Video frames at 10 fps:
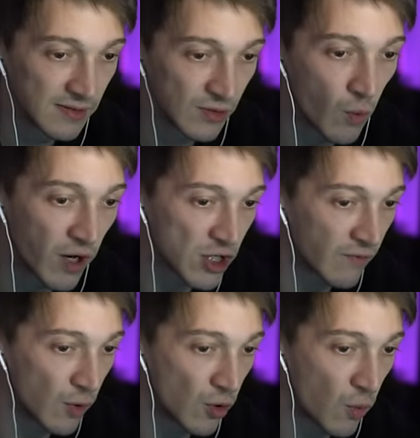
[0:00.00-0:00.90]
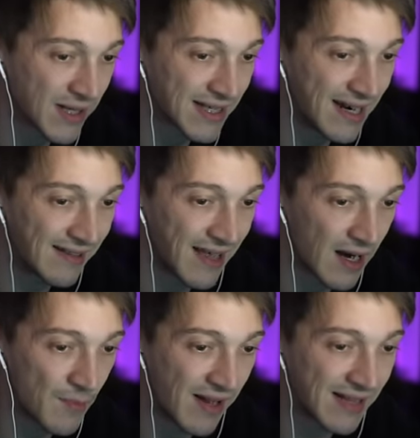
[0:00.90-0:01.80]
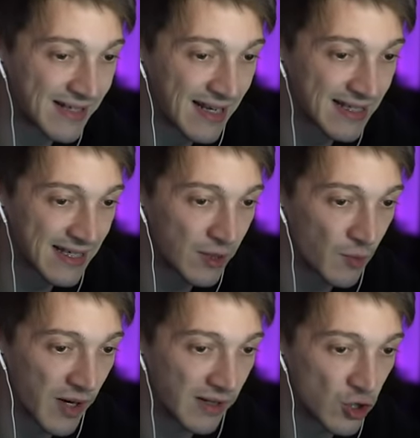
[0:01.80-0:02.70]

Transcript: Comunque sono venuto qua letteralmente senza strumenti.